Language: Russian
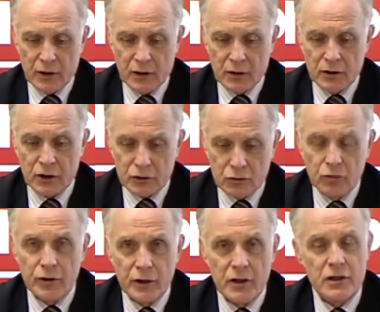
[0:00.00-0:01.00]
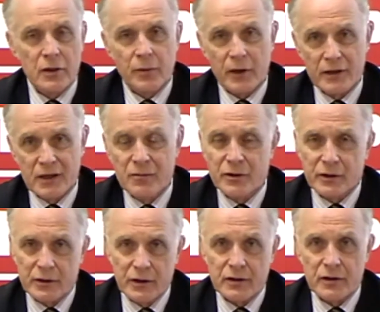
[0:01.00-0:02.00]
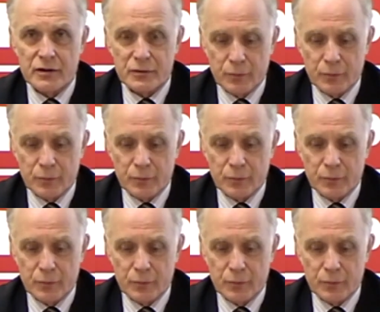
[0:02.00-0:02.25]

на что ей необходимо эти деньги